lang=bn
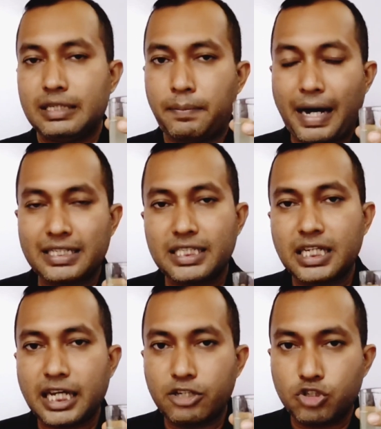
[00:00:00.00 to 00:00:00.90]
যে পাঁচ
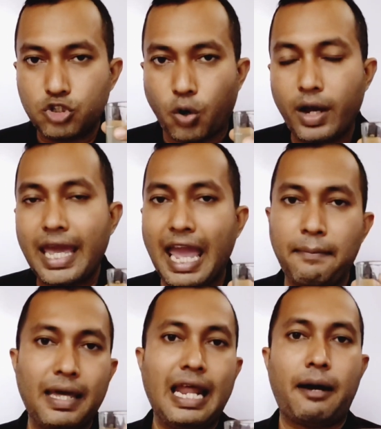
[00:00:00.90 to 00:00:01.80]
থেকে ছয়
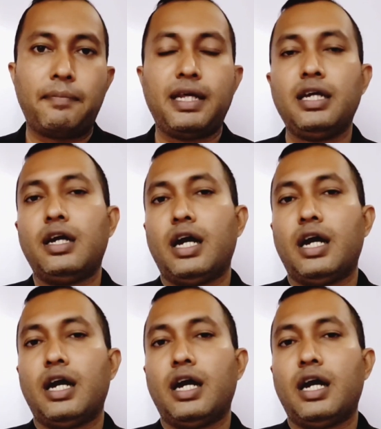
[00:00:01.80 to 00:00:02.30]
এম আপনি